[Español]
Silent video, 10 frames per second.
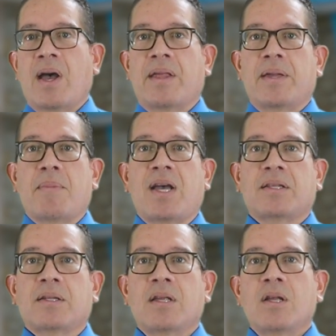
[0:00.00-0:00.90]

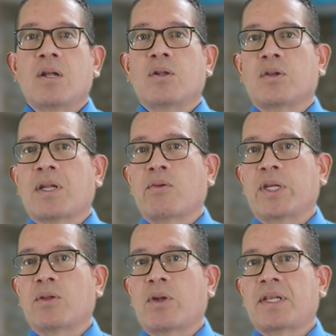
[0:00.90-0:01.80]
Además, los
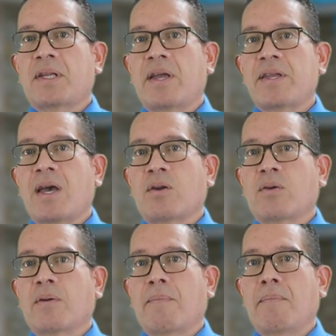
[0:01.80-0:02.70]
auditores
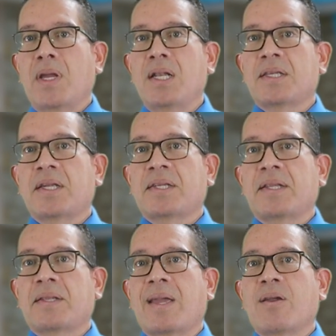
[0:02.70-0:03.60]
hallaron
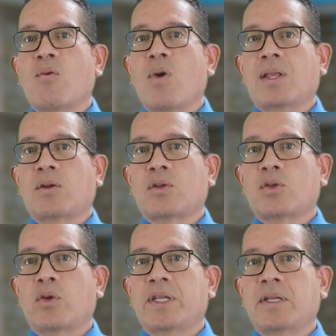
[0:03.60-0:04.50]
1.064
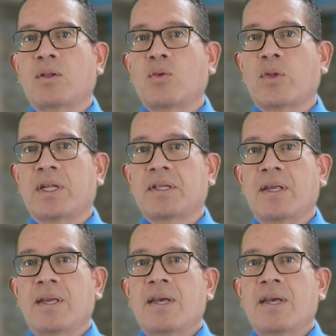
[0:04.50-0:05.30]
solicitudes